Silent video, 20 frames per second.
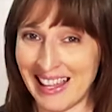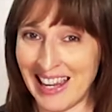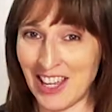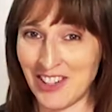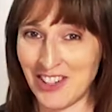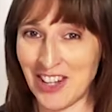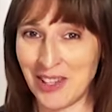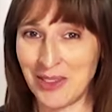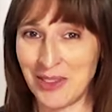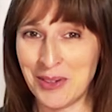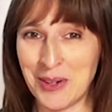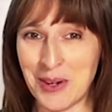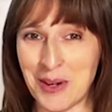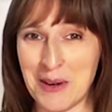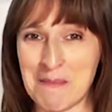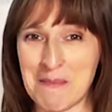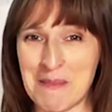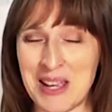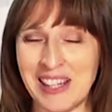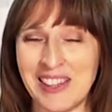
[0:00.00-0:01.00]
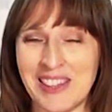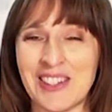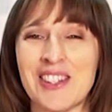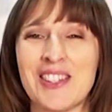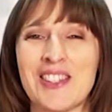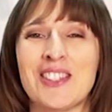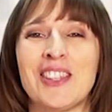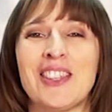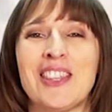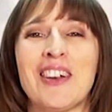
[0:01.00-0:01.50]
lasciando un commento
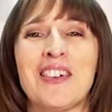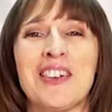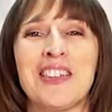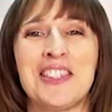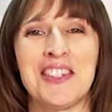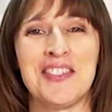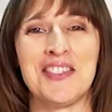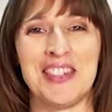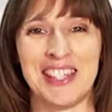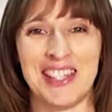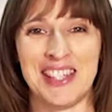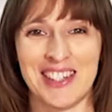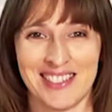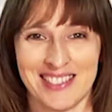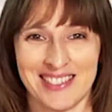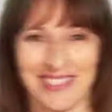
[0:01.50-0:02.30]
sotto a questo video.